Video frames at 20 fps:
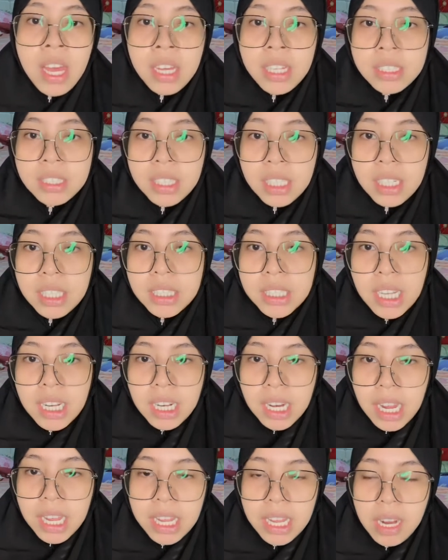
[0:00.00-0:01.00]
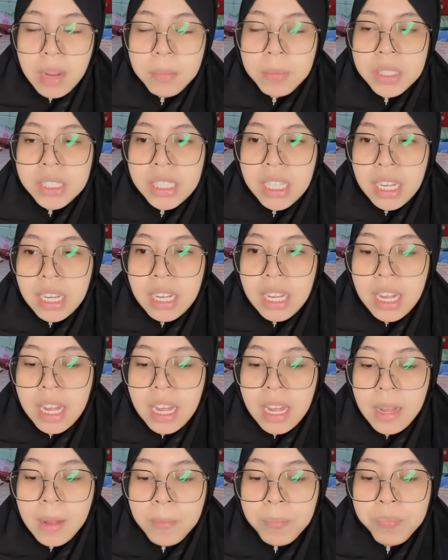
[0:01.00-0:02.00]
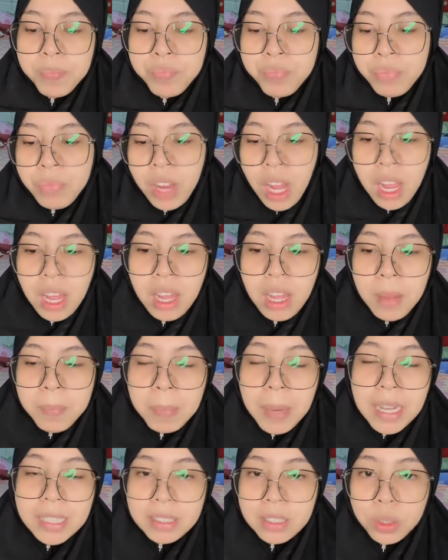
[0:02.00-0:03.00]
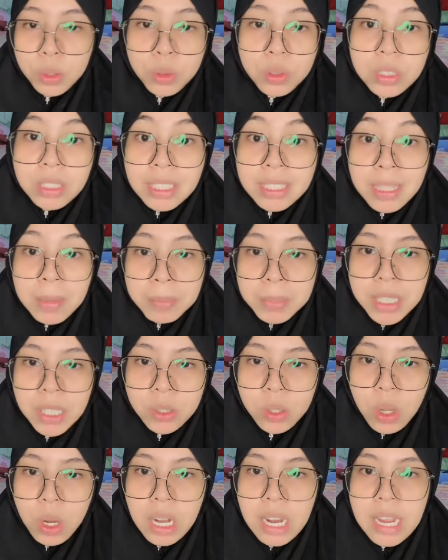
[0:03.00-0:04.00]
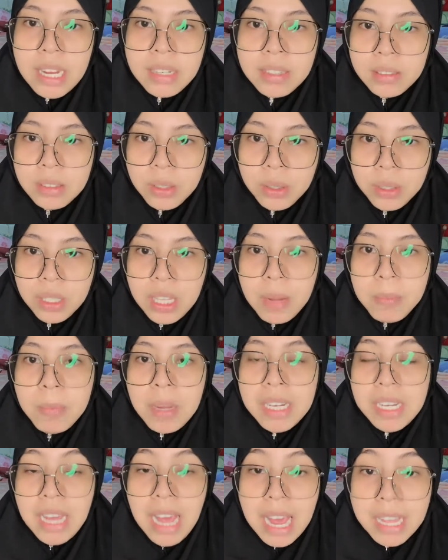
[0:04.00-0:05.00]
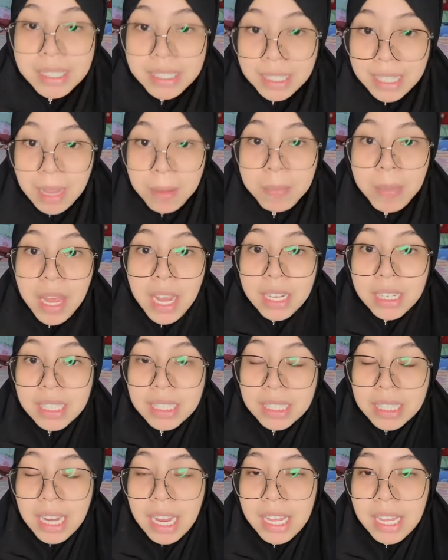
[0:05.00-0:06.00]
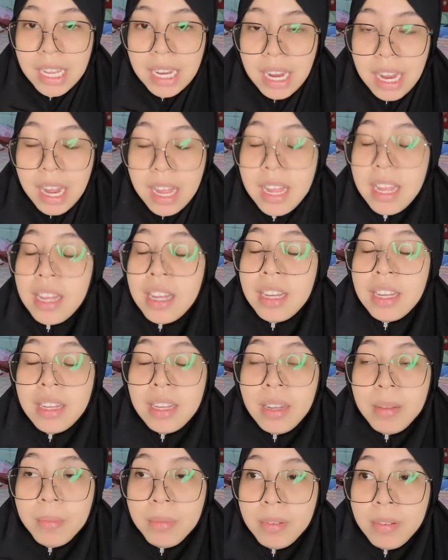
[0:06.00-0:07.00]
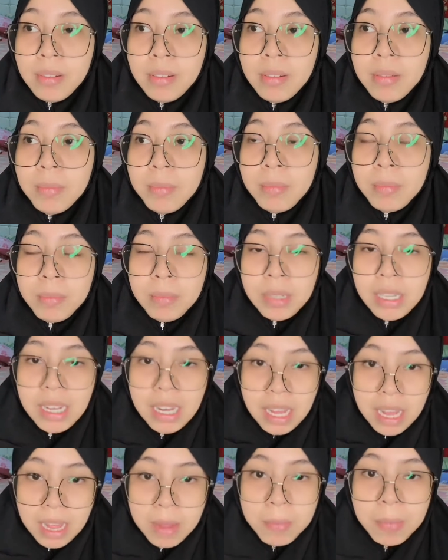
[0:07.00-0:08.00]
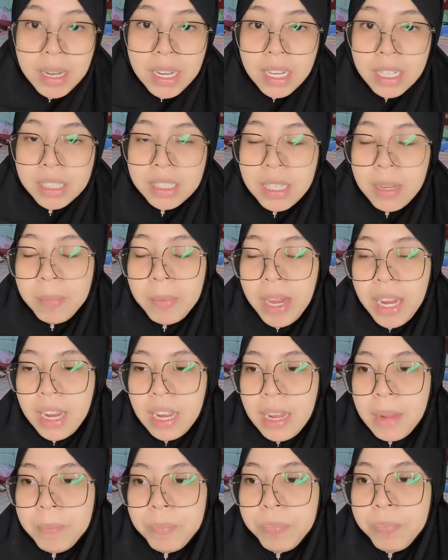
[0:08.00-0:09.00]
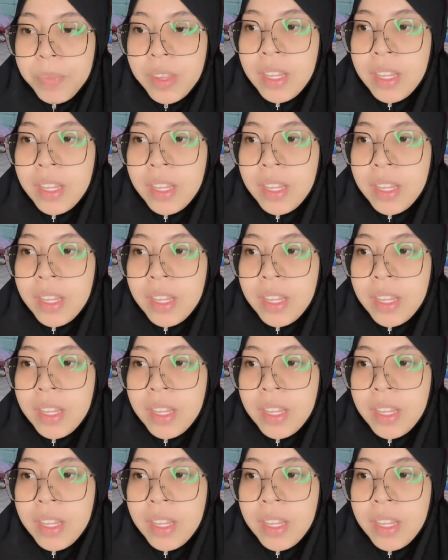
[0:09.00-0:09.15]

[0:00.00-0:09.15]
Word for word: Jadi cara Kaira menjaga um, panti itu tetap bisa sholat terutama di Aceh Tamiang dekat Kaira. Um, ini ya bekerja makeup.